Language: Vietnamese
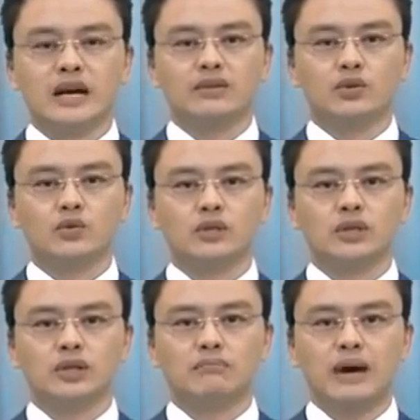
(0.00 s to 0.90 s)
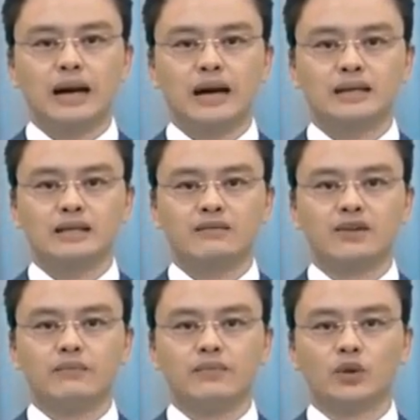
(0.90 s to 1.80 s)
tra và thu giữ hơn 3.000
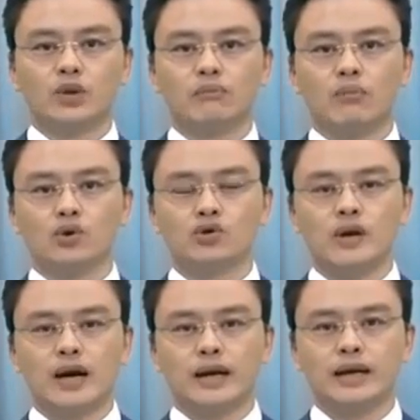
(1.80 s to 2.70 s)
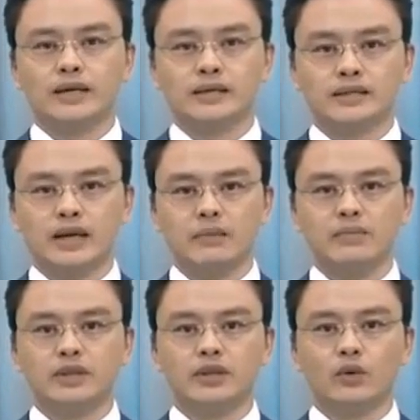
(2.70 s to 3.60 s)
sản phẩm thì toàn bộ số hàng này
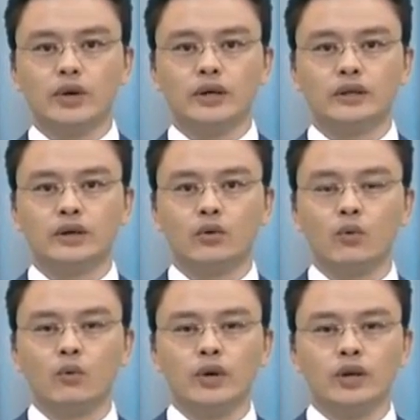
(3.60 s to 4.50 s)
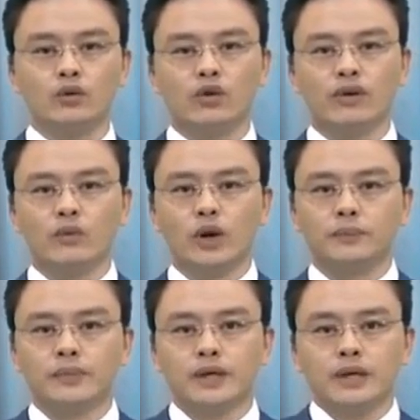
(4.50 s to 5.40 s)
sẽ bị tiêu hủy theo đúng quy định của pháp
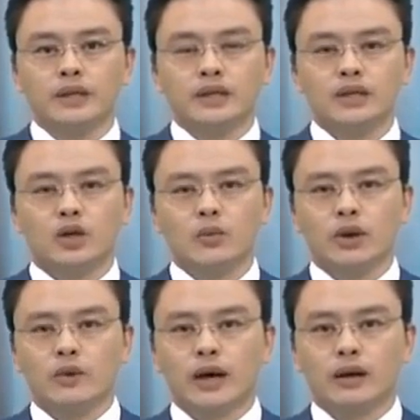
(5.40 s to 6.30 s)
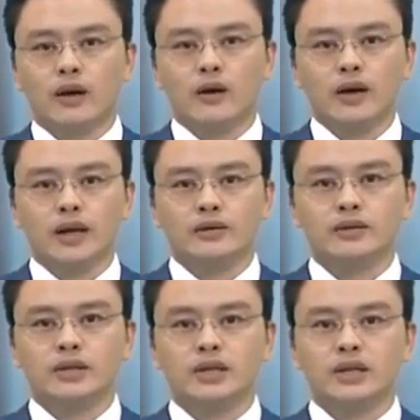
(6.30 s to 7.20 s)
luật. Thế nhưng có một điều đáng nói
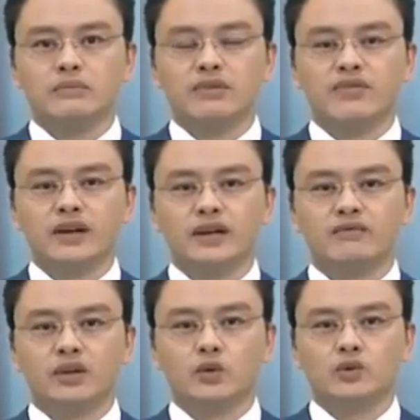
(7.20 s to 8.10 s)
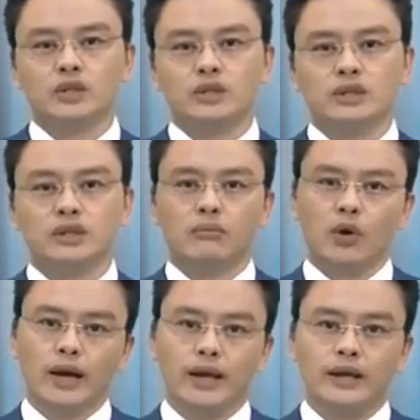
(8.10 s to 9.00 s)
là trước khi bị phát hiện và thu giữ thì
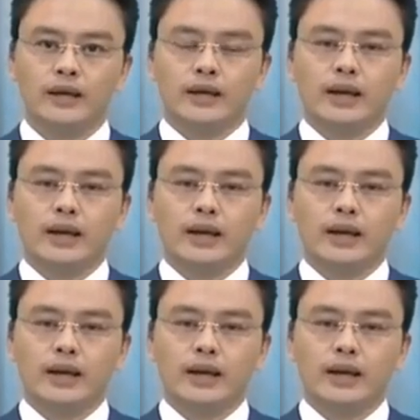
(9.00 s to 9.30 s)
mỗi ngày